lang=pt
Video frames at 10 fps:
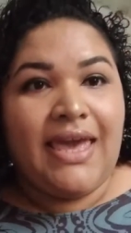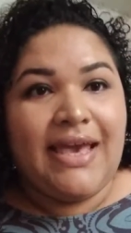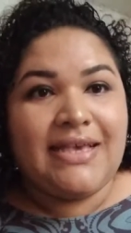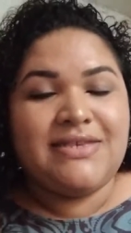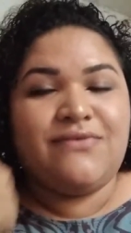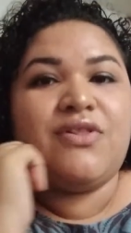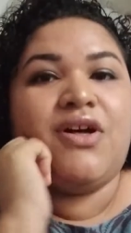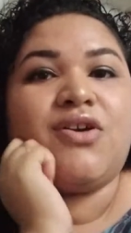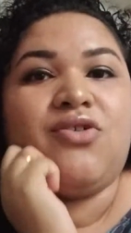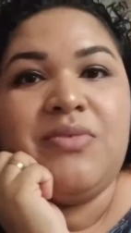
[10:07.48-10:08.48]
Esse
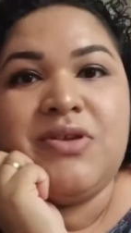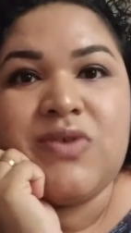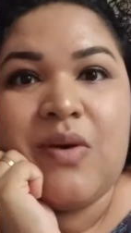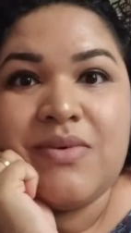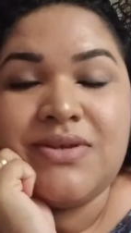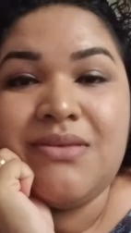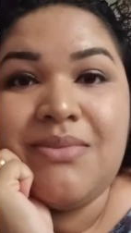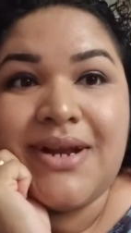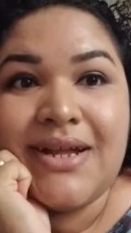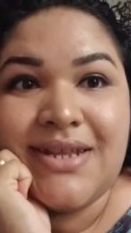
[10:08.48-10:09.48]
vlog começou há uma
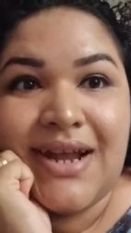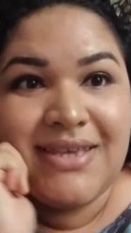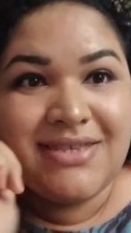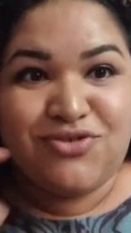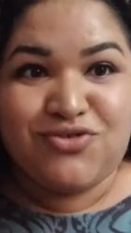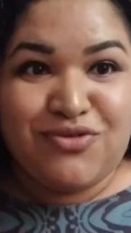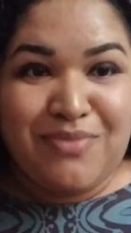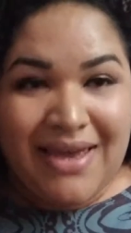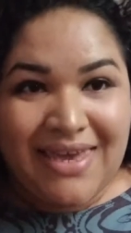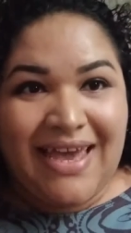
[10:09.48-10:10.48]
semana atrás. Eu estou
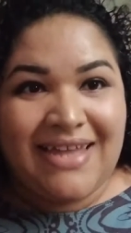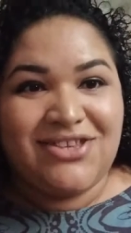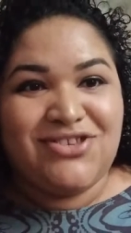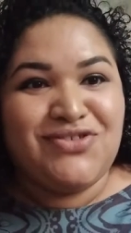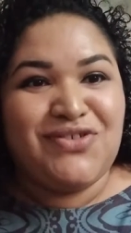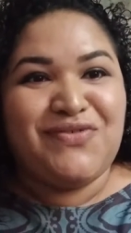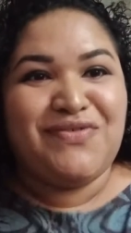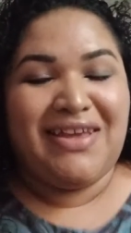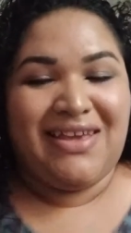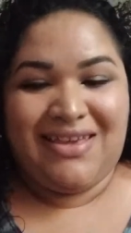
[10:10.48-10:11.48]
maquiada de
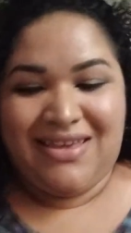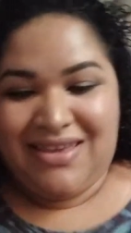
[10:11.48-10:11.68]
novo, né?